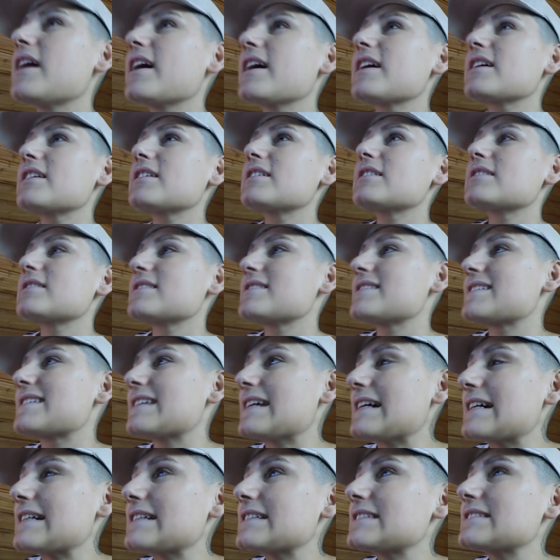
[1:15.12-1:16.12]
eigenen
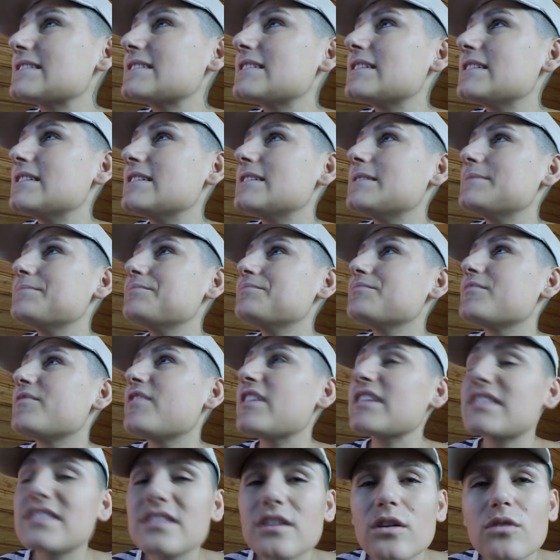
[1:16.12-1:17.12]
Sachen, ähm,
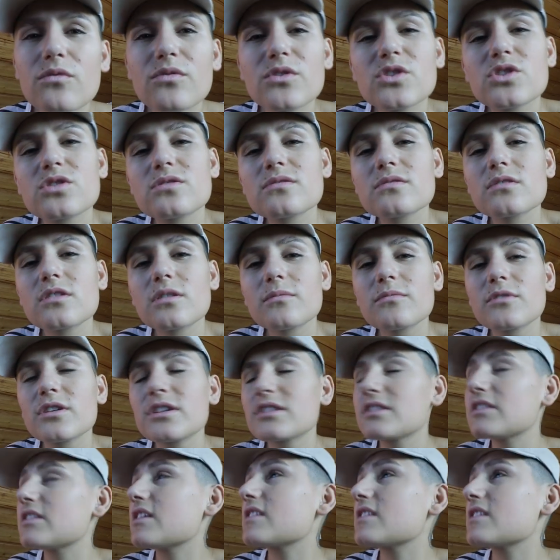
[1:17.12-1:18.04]
was da auf euch zukommt, Leute.